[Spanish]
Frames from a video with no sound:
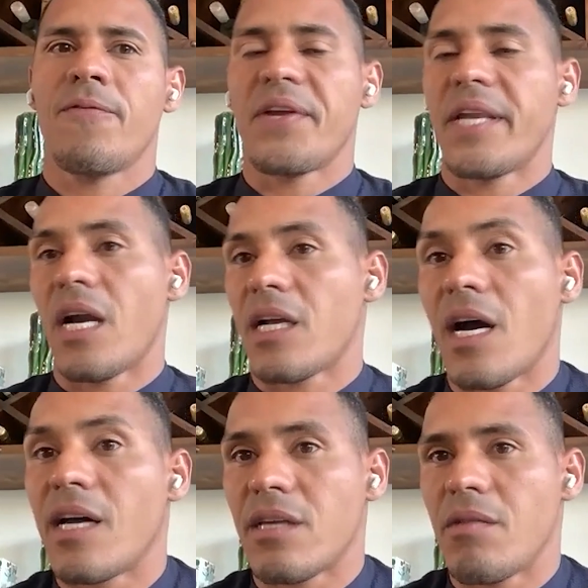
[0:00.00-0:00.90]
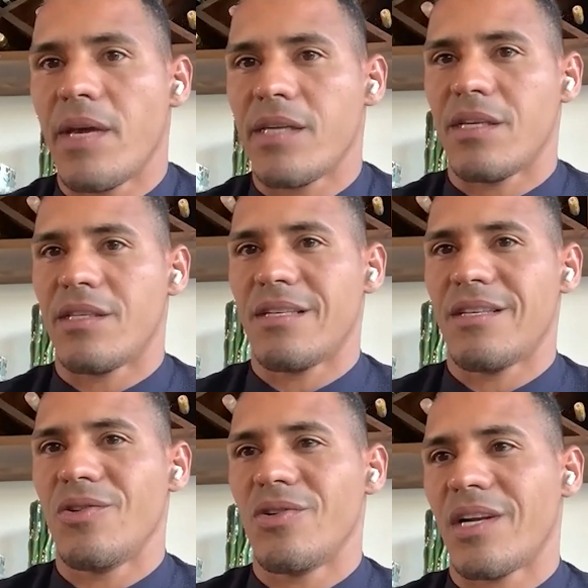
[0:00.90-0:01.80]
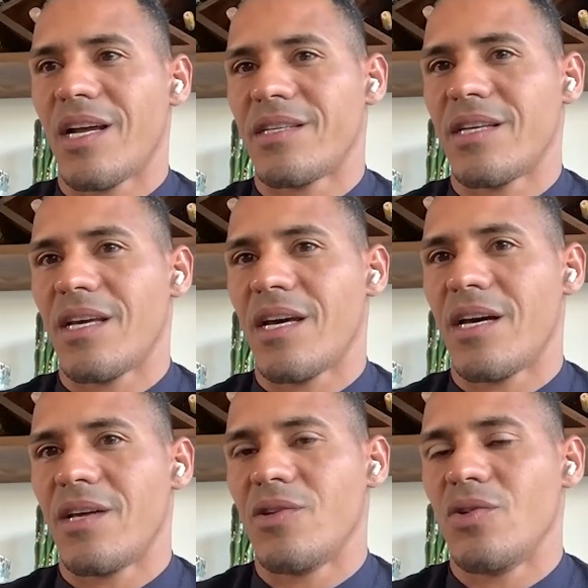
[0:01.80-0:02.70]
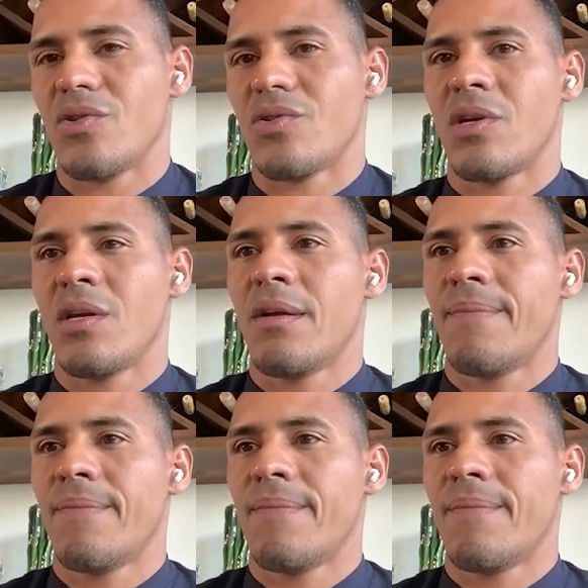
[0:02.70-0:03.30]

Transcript: final cada seis meses y yo gracias a Dios